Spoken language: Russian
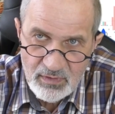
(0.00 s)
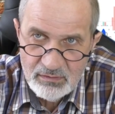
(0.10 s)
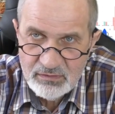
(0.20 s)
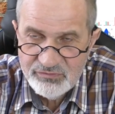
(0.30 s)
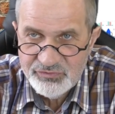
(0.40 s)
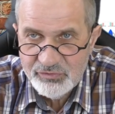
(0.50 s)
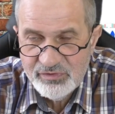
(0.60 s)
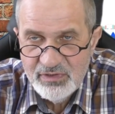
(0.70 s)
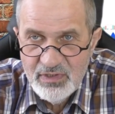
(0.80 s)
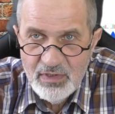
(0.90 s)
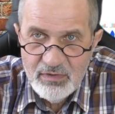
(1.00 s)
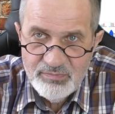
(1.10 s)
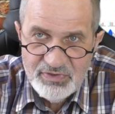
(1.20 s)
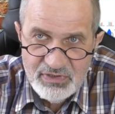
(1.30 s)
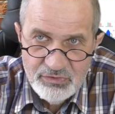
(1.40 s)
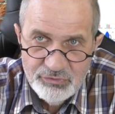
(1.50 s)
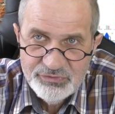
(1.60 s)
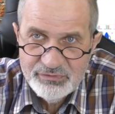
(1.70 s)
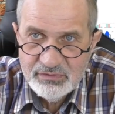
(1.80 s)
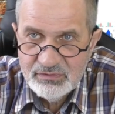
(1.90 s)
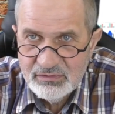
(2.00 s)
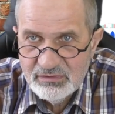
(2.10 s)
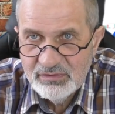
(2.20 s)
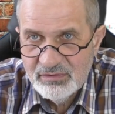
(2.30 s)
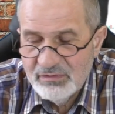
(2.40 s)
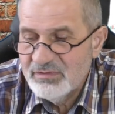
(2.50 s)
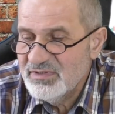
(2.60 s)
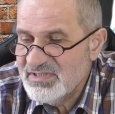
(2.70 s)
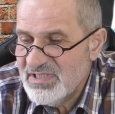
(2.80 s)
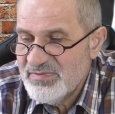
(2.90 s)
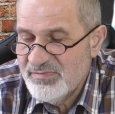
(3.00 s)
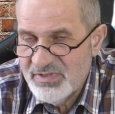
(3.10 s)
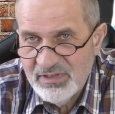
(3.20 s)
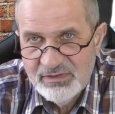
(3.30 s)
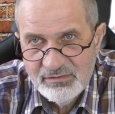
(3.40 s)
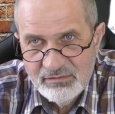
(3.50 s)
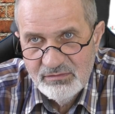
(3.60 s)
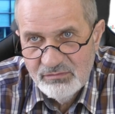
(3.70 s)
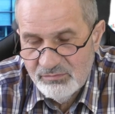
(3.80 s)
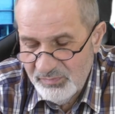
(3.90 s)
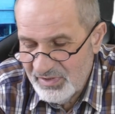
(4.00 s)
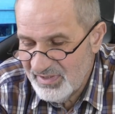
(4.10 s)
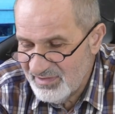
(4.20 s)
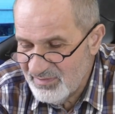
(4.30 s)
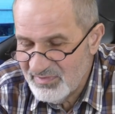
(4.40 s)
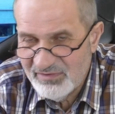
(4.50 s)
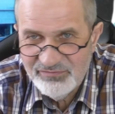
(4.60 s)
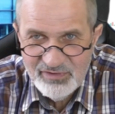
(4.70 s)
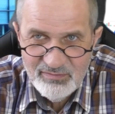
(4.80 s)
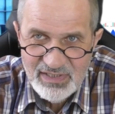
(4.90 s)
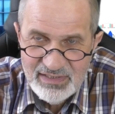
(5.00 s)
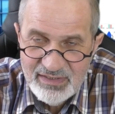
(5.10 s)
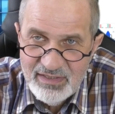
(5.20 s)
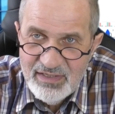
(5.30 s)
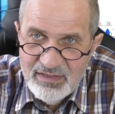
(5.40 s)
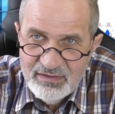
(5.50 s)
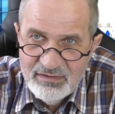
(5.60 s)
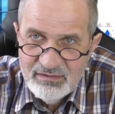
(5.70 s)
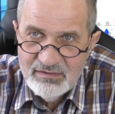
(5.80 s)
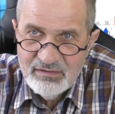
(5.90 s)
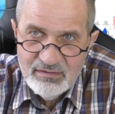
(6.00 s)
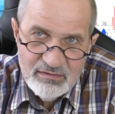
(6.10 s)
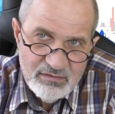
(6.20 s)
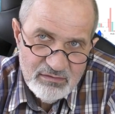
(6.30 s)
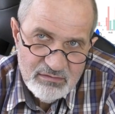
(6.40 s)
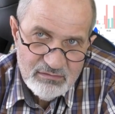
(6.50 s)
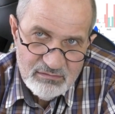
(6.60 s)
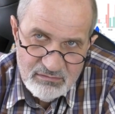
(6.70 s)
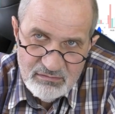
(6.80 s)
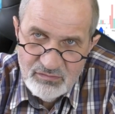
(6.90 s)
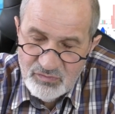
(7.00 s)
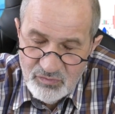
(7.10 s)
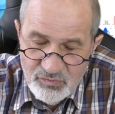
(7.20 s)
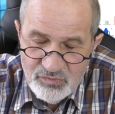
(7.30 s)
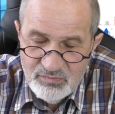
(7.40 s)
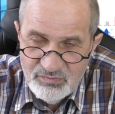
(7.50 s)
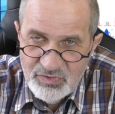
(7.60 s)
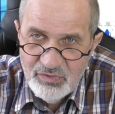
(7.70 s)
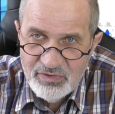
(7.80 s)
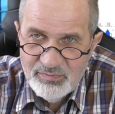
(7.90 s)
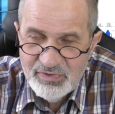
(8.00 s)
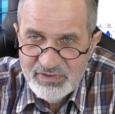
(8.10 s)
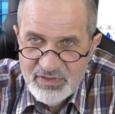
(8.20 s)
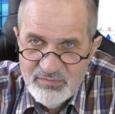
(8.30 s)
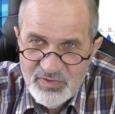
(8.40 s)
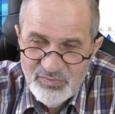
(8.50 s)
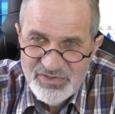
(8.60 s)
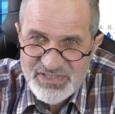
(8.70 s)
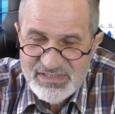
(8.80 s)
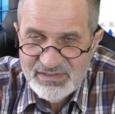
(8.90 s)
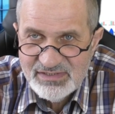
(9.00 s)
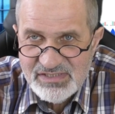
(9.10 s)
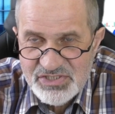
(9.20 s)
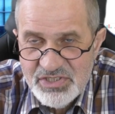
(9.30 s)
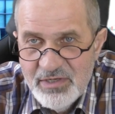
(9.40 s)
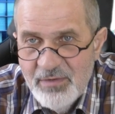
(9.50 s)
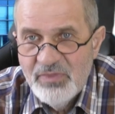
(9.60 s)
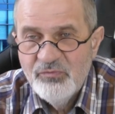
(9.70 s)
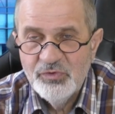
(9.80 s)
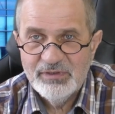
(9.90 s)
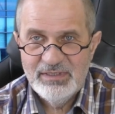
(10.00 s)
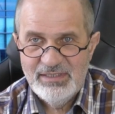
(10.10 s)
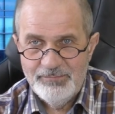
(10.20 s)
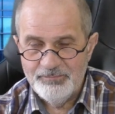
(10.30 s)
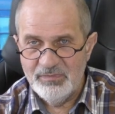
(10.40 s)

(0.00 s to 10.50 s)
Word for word: э, в тот период, э, на самом деле, ну, по крайней мере, формально, и, э, ну, много, по крайней мере, больше 100 тысяч. Вот, и